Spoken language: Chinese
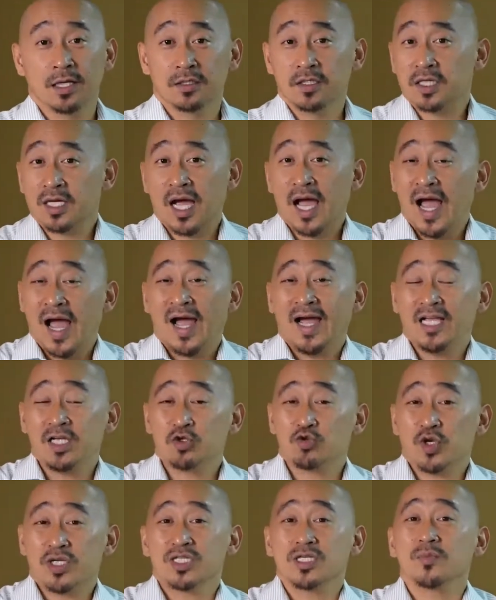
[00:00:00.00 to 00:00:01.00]
这个海
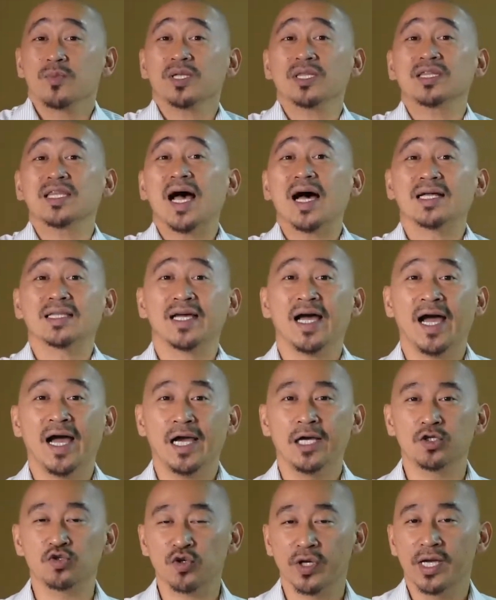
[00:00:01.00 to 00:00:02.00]
水这么大的
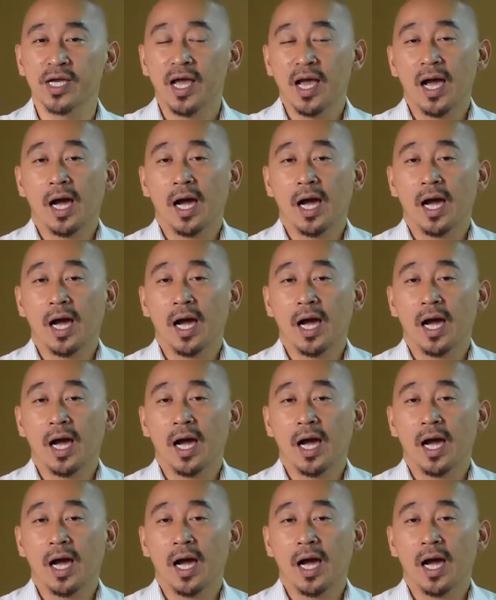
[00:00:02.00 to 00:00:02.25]
海水，